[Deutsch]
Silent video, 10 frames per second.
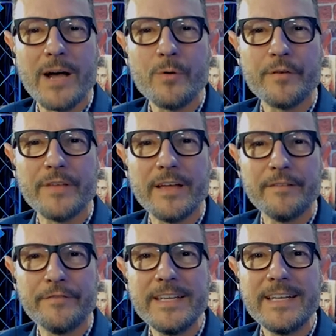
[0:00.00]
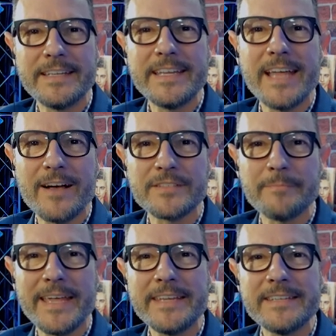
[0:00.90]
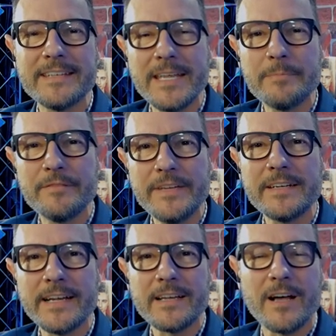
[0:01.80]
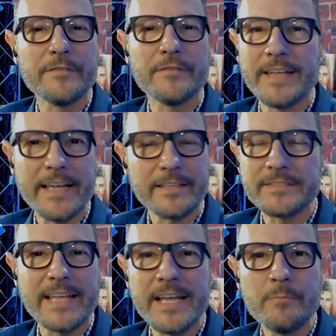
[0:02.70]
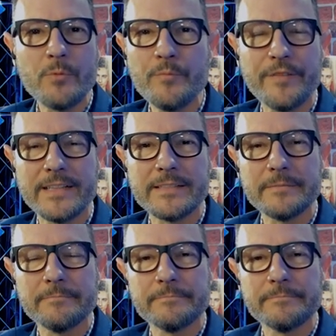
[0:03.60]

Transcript: du auch äh, viele Dinge aus dem echten Leben wiedererkannt, vielleicht aus deinem Umfeld?